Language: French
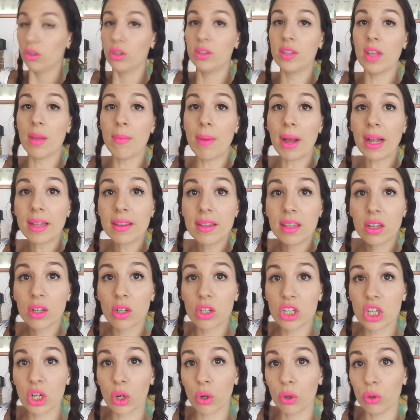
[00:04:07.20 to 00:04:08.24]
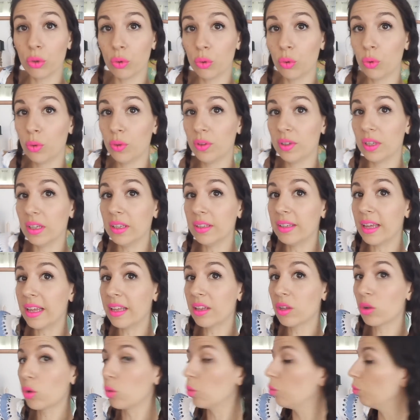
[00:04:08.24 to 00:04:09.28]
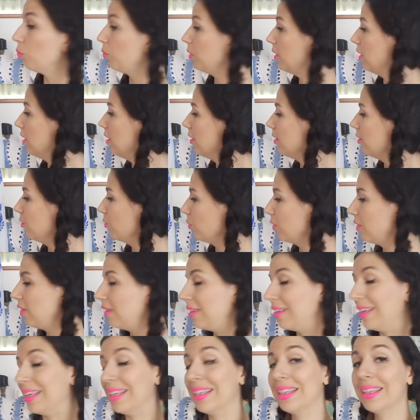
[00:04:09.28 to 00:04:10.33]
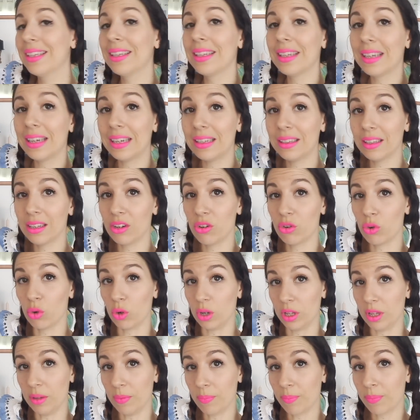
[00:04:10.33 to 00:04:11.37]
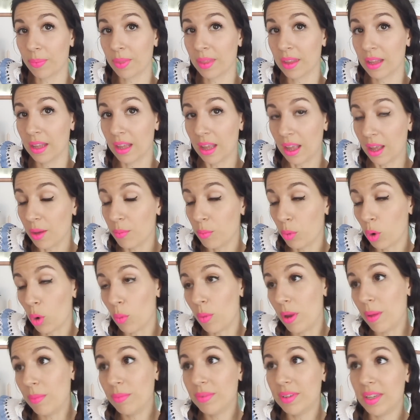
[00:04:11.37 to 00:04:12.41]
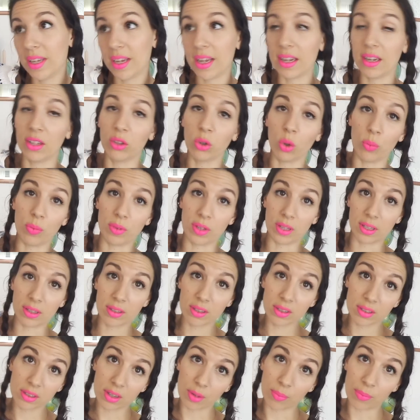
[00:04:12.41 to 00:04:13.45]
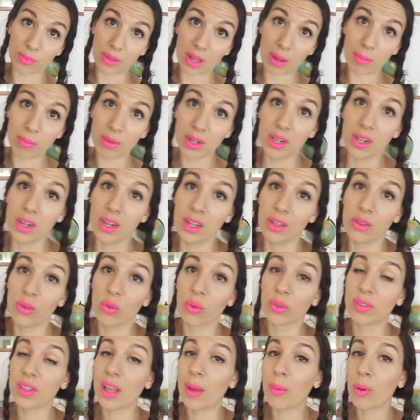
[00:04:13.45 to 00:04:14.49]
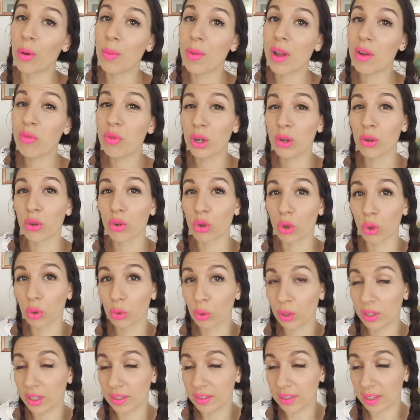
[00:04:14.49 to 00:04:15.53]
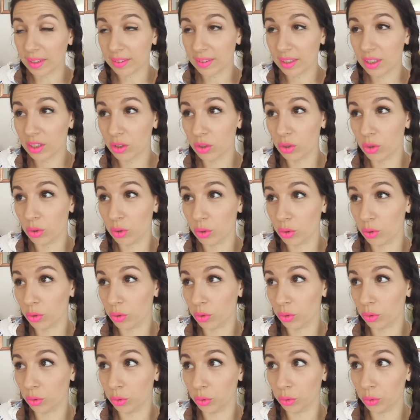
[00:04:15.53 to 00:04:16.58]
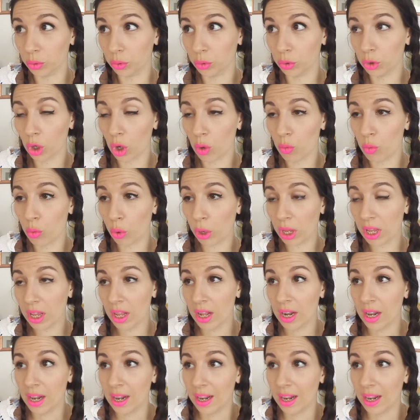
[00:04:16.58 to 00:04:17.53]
Deuxième article que j'ai reçu, c'est cette combi, donc qui est très très jolie. Problème, c'est qu'elle est trop petite, comme d'hab. Donc c'est la première fois que je reçois des articles de, de Romwe.